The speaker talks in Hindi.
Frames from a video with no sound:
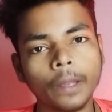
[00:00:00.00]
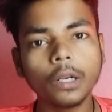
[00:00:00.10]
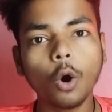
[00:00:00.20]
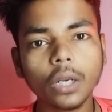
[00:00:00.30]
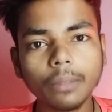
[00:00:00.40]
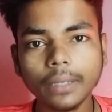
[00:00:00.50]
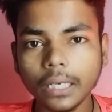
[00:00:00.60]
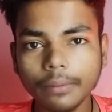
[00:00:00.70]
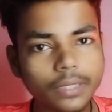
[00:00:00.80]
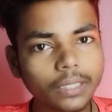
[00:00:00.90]
नौ रील
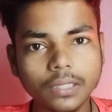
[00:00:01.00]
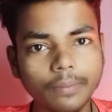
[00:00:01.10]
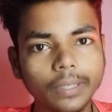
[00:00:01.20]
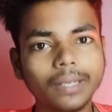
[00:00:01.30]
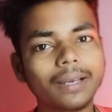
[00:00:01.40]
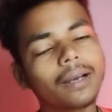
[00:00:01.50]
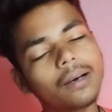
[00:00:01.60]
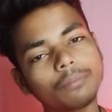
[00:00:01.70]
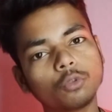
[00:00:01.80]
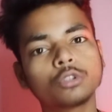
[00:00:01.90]
बनाने में ज्यादा समय नहीं लगेगा
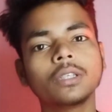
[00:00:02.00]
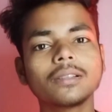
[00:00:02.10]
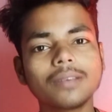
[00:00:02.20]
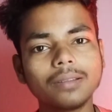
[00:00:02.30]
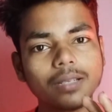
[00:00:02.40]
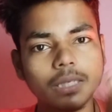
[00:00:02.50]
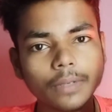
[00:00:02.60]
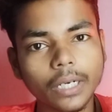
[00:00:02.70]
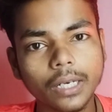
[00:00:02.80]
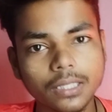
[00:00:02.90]
मुश्किल से दस
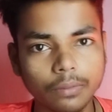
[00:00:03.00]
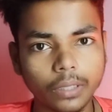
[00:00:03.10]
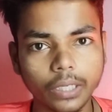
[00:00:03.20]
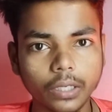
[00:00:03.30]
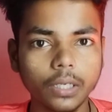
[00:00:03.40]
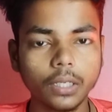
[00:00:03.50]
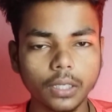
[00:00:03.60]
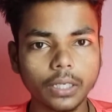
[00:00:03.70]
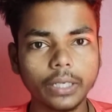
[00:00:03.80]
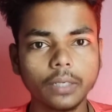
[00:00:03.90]
मिनट का समय लगेगा
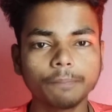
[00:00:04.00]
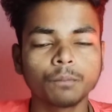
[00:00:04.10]
राइट